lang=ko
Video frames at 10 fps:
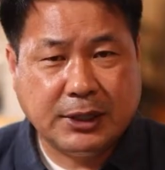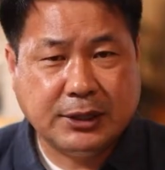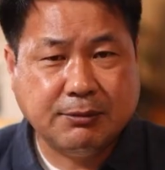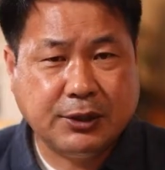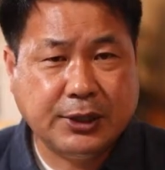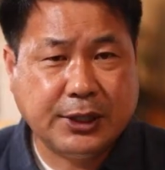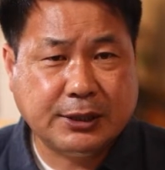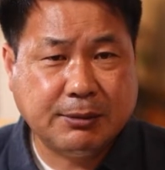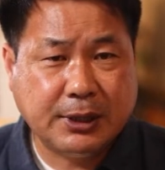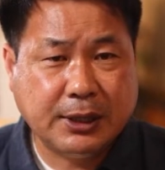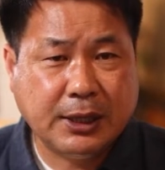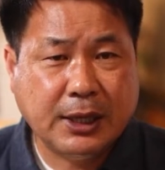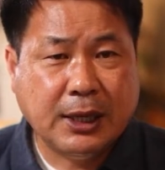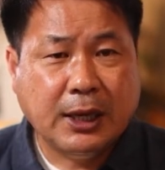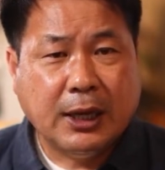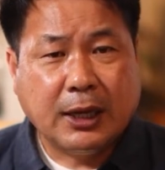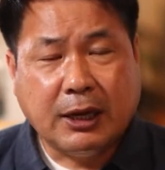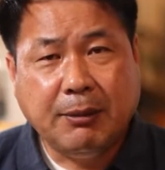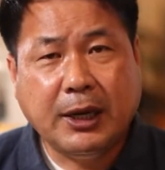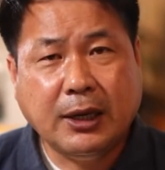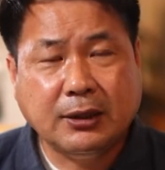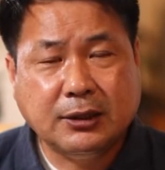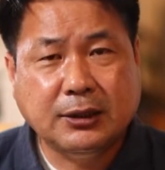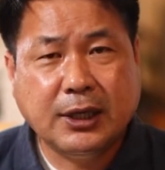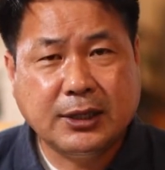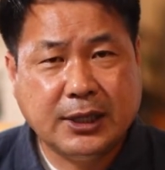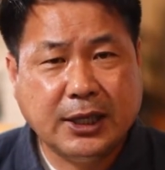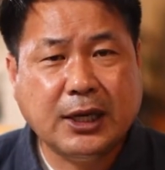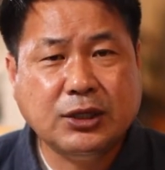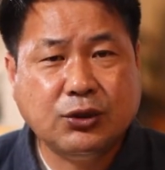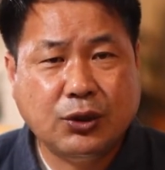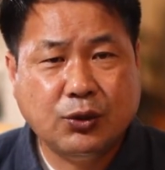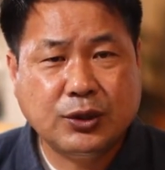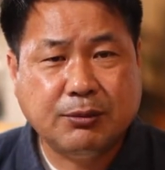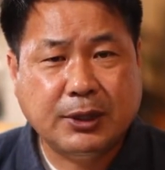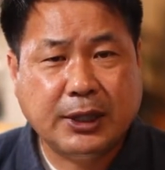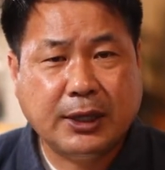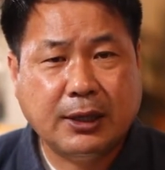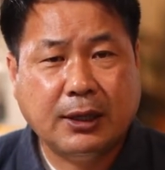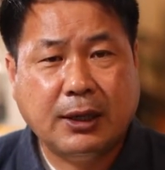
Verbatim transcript: 말씀드리겠습니다. 카메라는 크게 세 가지로 이루어집니다.